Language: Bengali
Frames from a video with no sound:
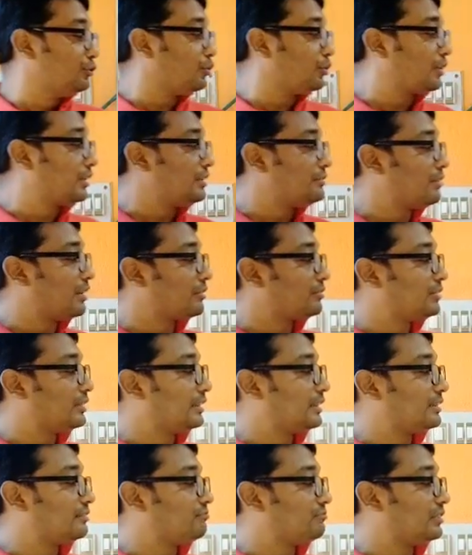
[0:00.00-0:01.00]
দক্ষিণ
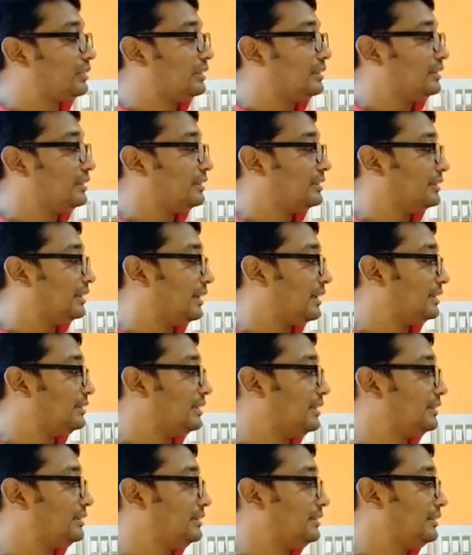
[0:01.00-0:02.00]
ভারতের ক্ষেত্রে দেখা
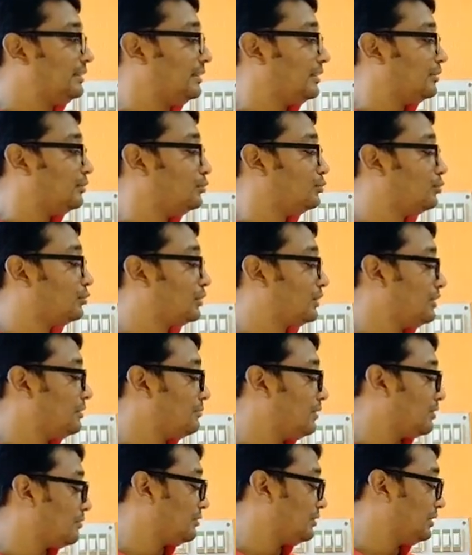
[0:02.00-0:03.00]
যায় কি দক্ষিণ
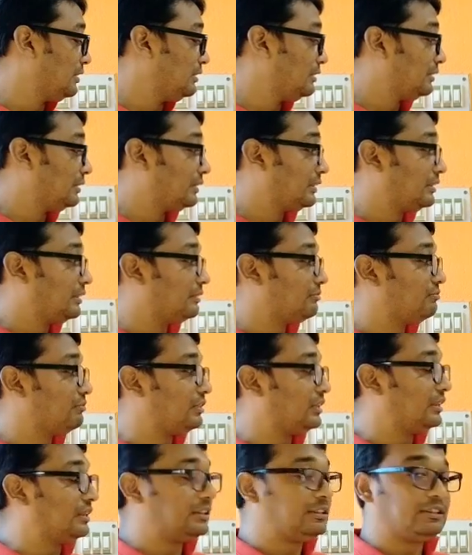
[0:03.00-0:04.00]
ভারতের
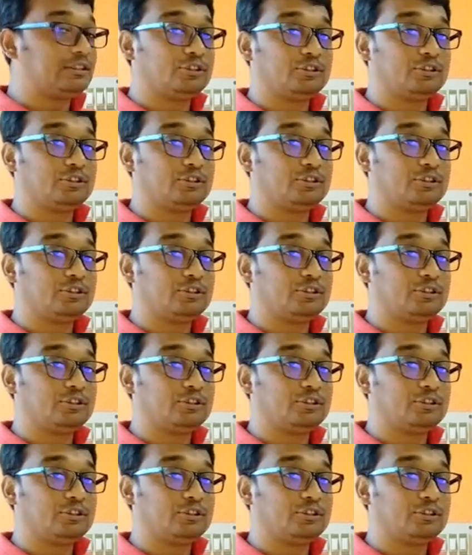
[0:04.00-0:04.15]
ক্ষেত্রে